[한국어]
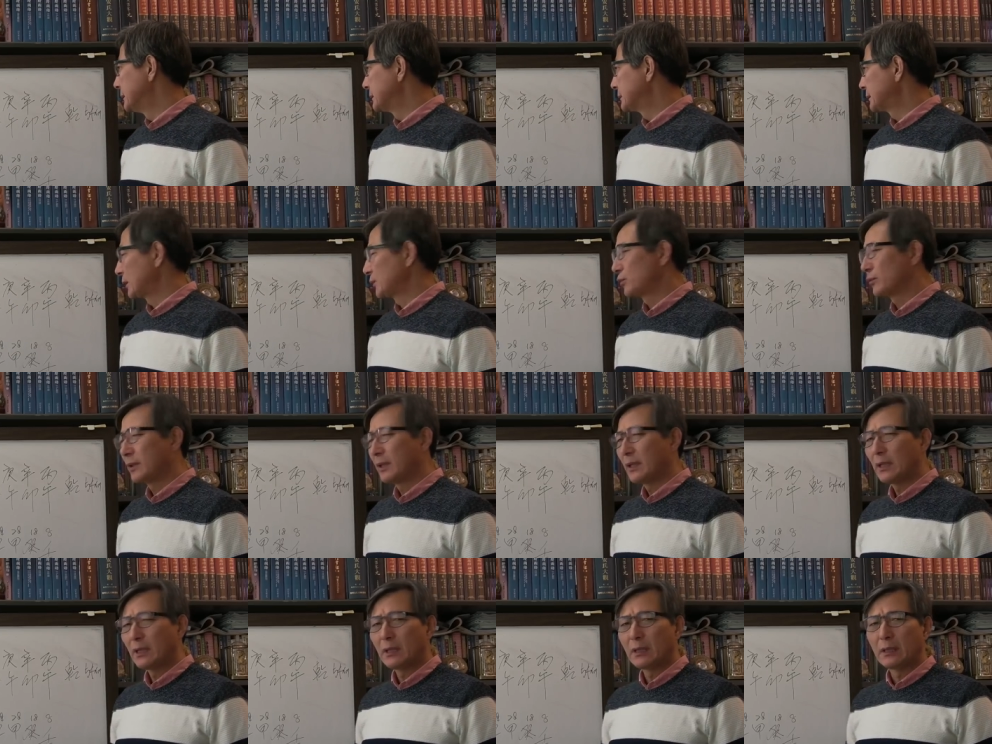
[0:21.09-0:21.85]

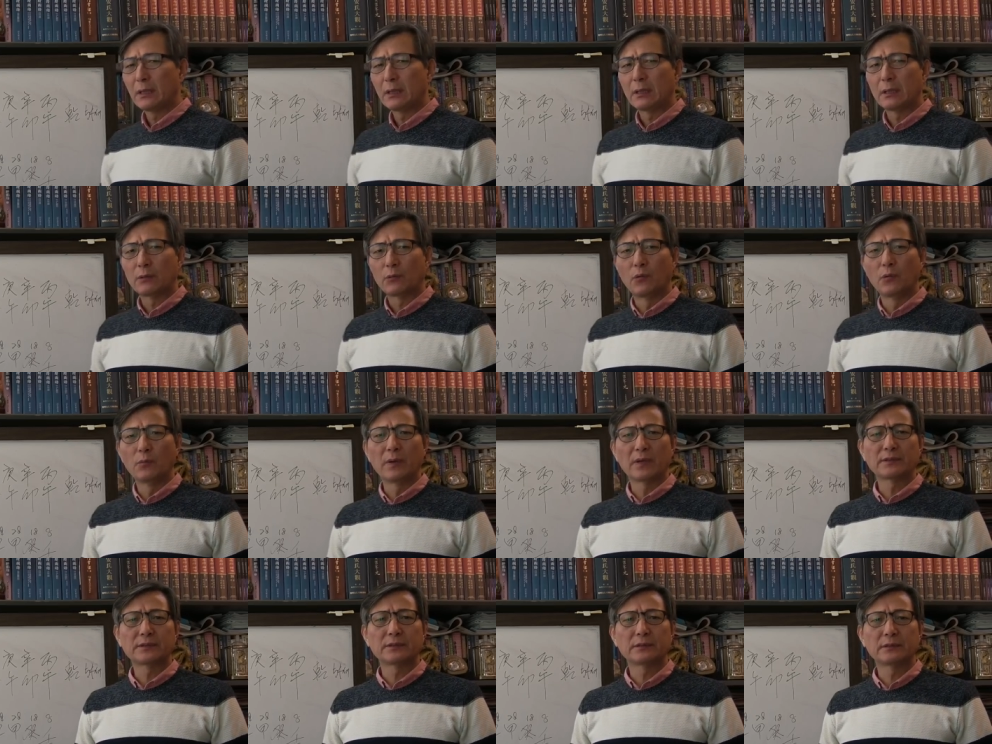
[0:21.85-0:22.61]
사주가
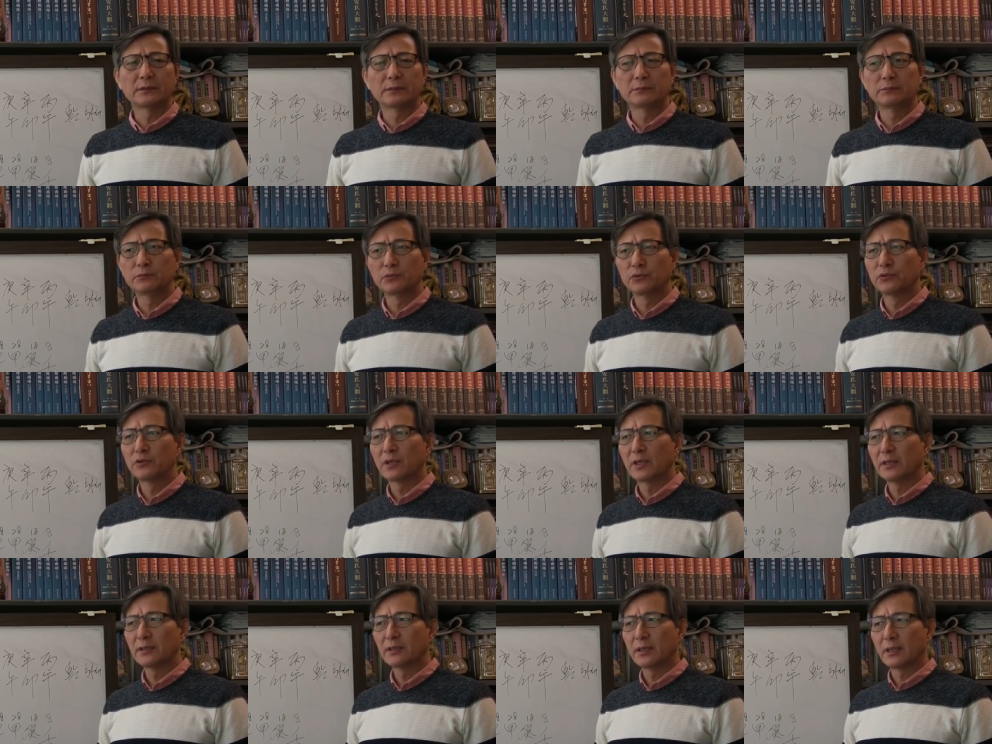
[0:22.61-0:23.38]
공부하시는
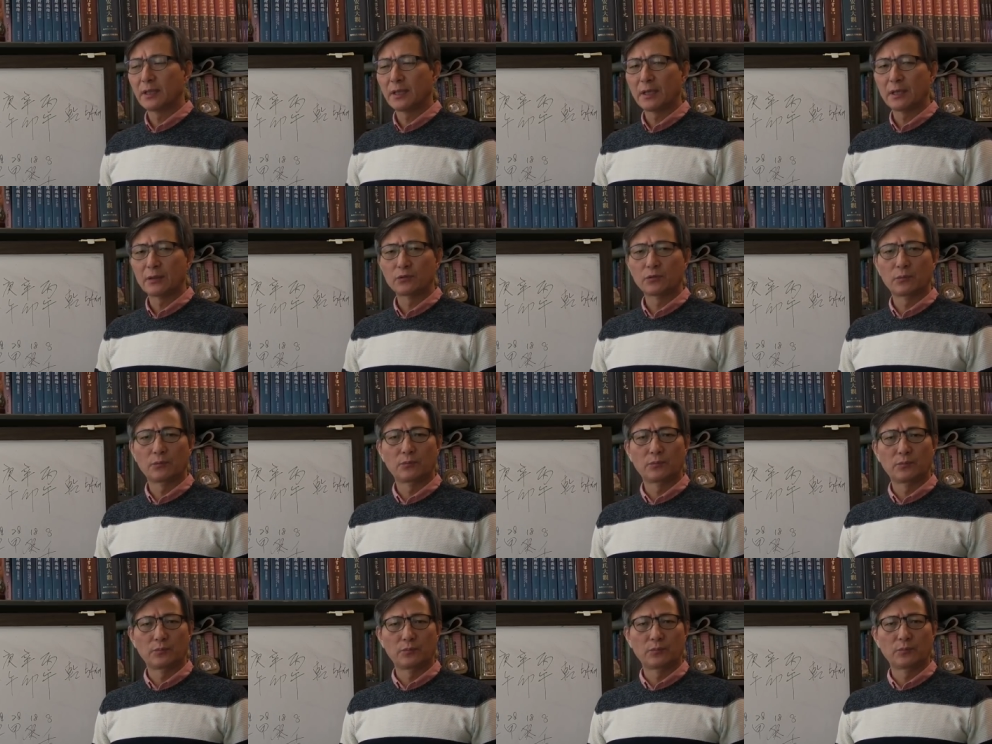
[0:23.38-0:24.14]
분들한테
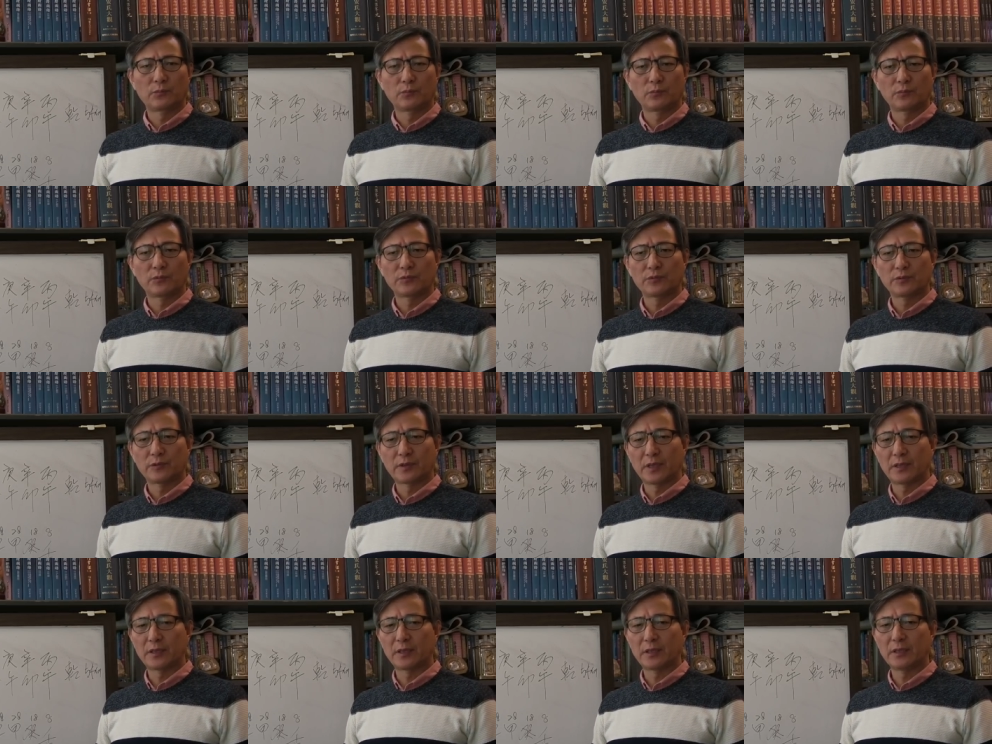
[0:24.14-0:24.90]
좀
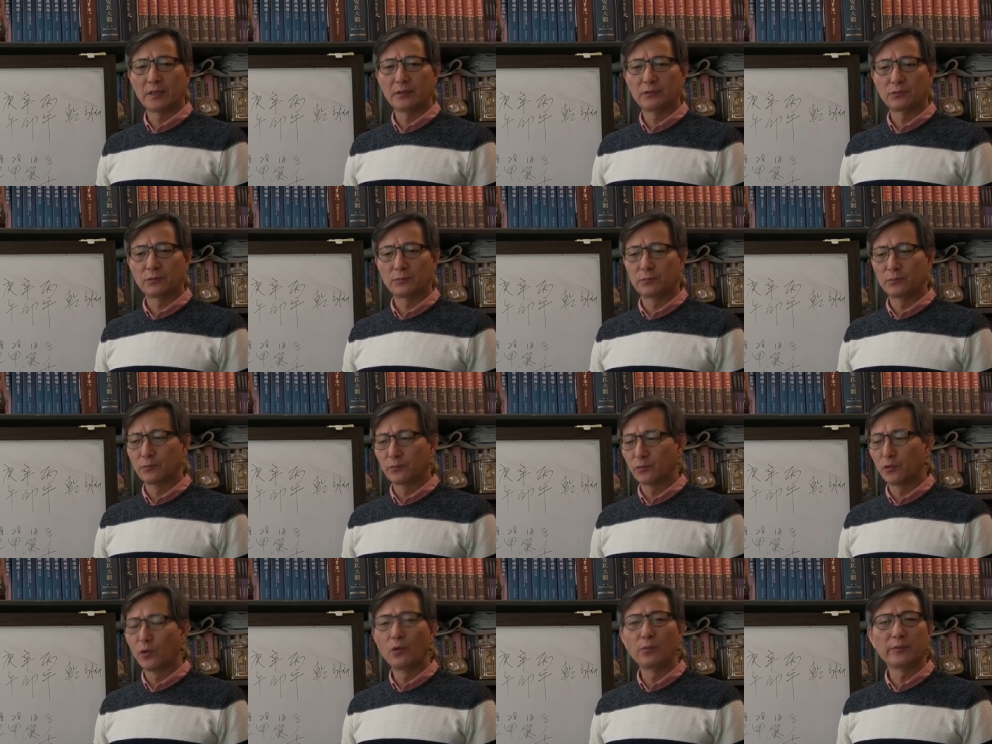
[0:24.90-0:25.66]
대단히
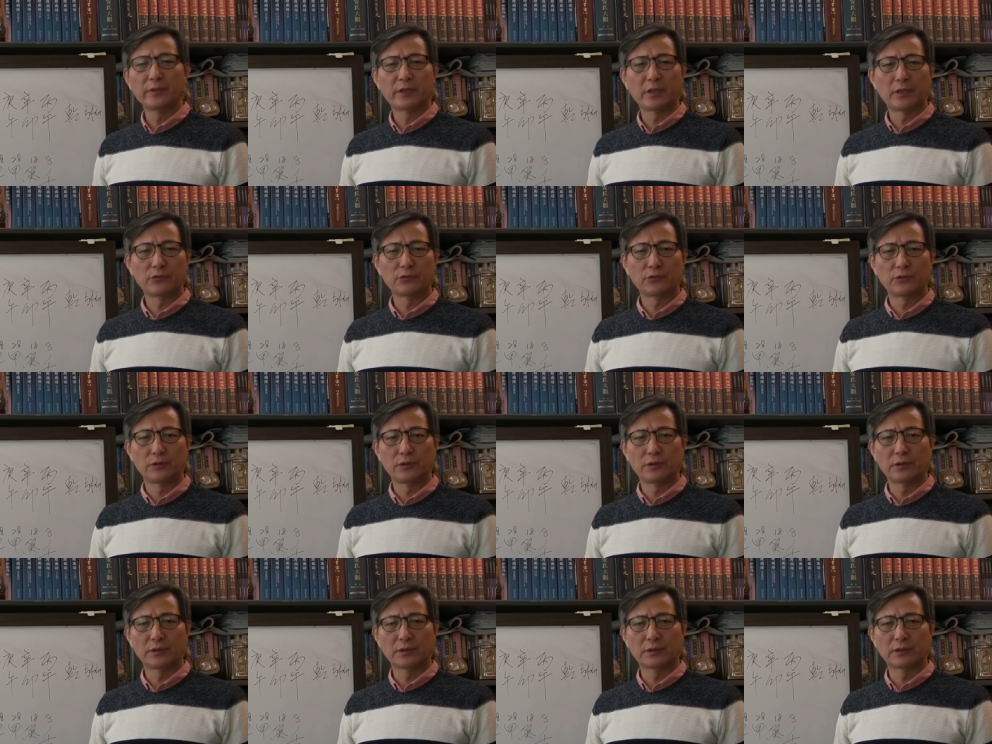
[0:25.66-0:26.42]
좀 도움이 될 수
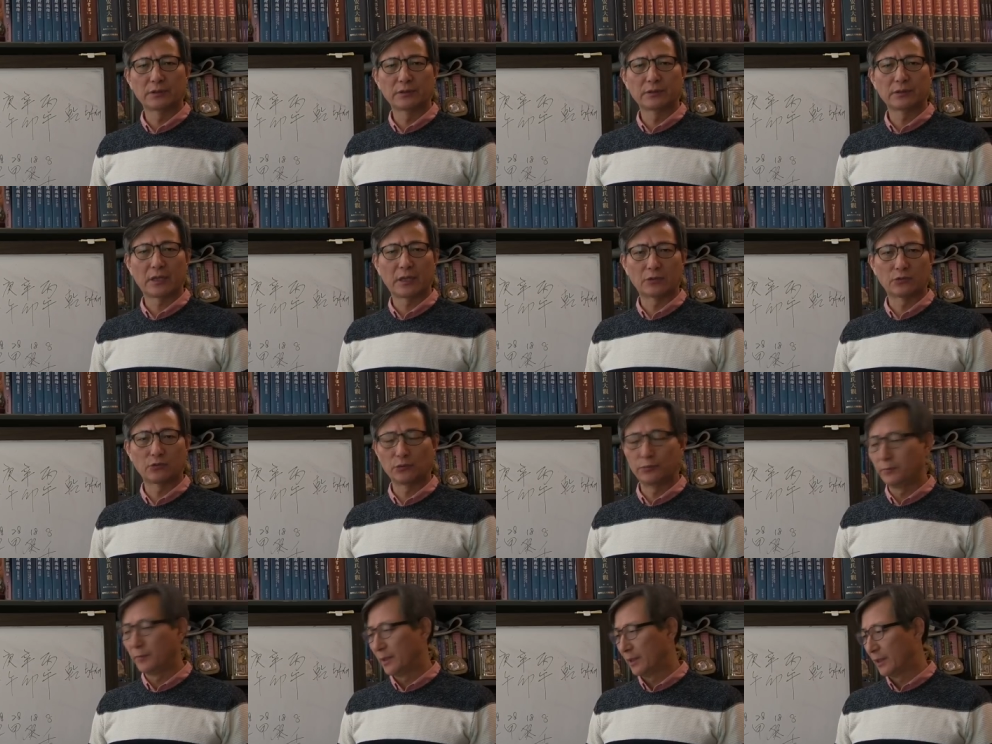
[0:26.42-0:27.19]
있는 그런
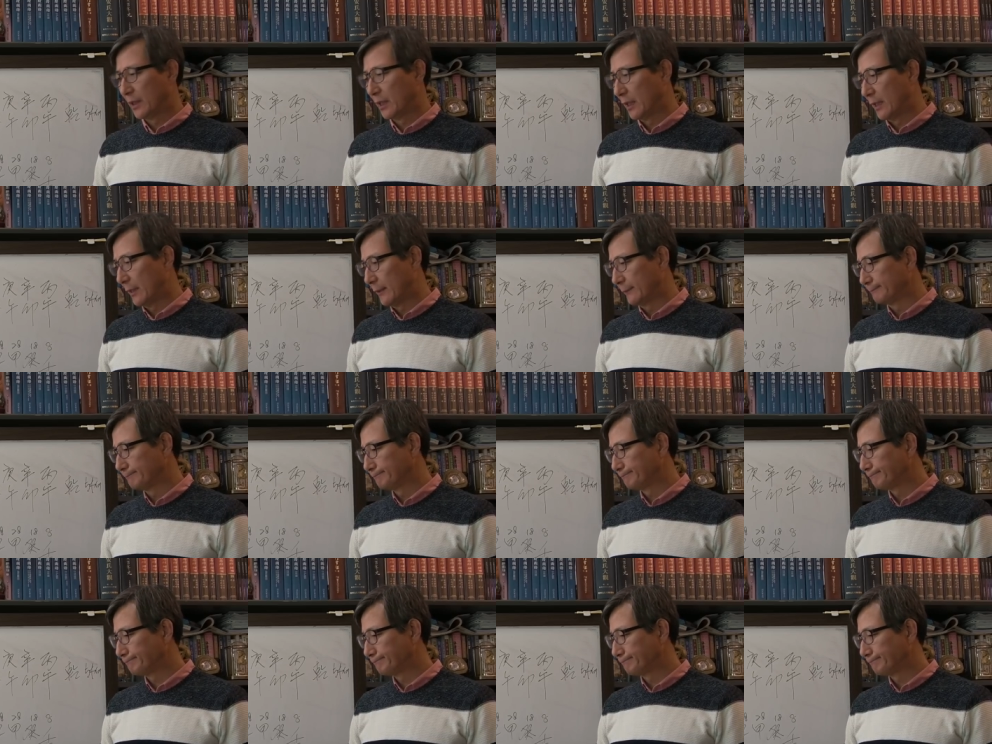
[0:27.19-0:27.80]
사주입니다.